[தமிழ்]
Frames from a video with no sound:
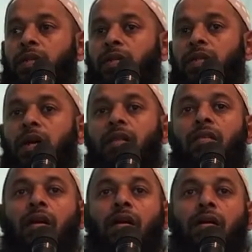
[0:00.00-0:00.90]
யா
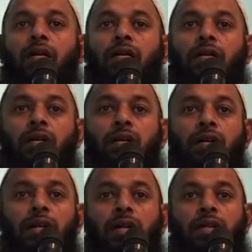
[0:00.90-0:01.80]
அல்லா
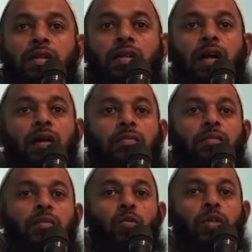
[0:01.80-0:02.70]
நாம்
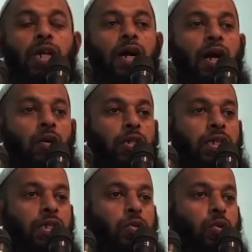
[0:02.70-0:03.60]
உடல்
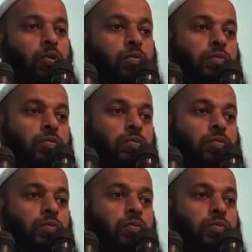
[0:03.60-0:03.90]
ஆரோக்கியத்தோடும்